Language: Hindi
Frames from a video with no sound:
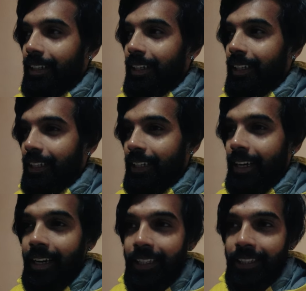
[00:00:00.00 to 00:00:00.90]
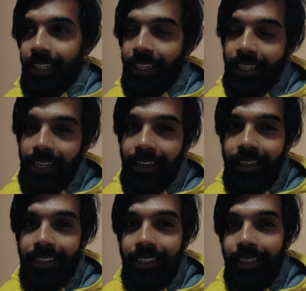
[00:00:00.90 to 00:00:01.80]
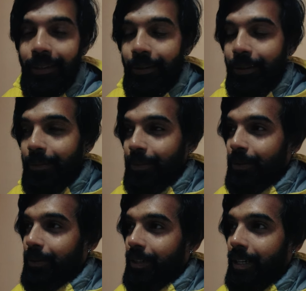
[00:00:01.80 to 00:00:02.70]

कि करना चाहिए नहीं करना चाहिए और आपको